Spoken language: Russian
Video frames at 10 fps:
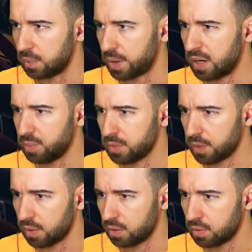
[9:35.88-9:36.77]
Я правильно
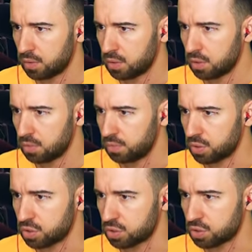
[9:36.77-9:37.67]
понимаю?
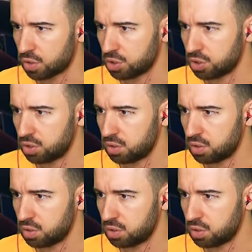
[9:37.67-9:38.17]
544...